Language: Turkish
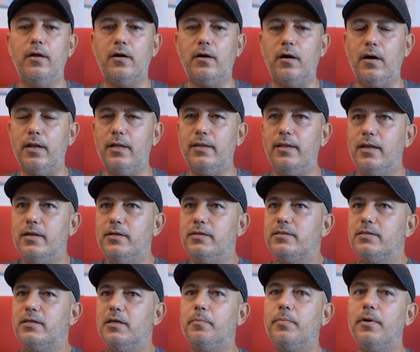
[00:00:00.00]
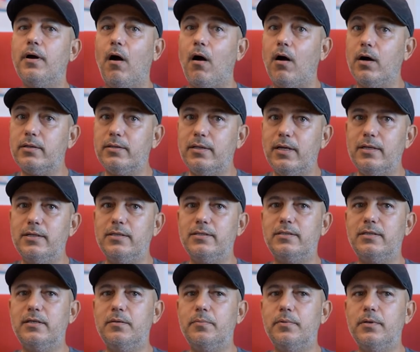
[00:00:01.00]
Karadeniz gibi,
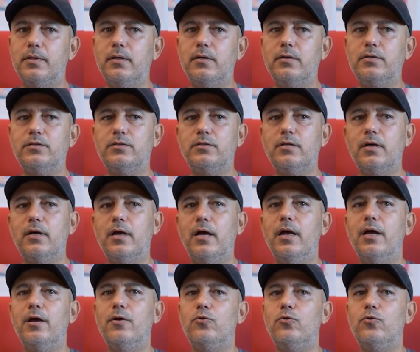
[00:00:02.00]
Akdeniz gibi işte